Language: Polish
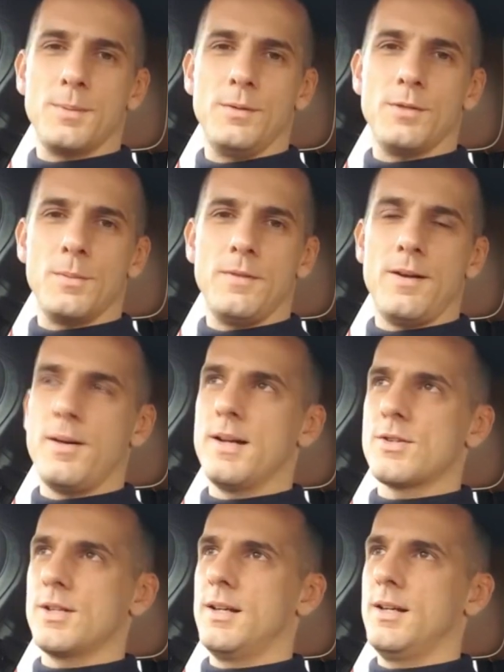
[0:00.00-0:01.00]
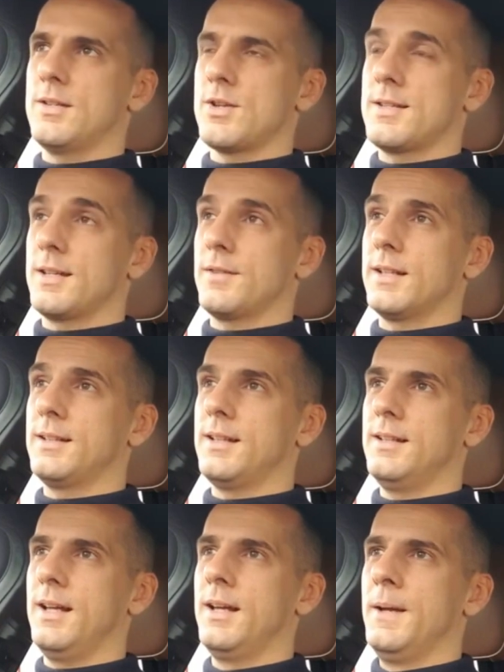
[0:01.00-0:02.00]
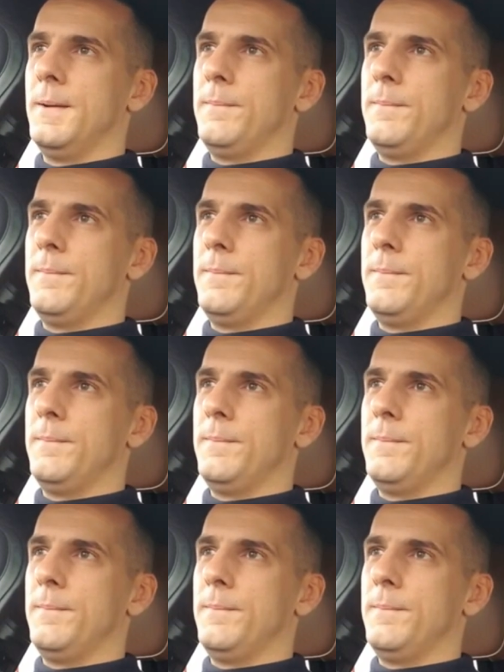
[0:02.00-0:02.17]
poinformowała, że, że jest na kwarantannie.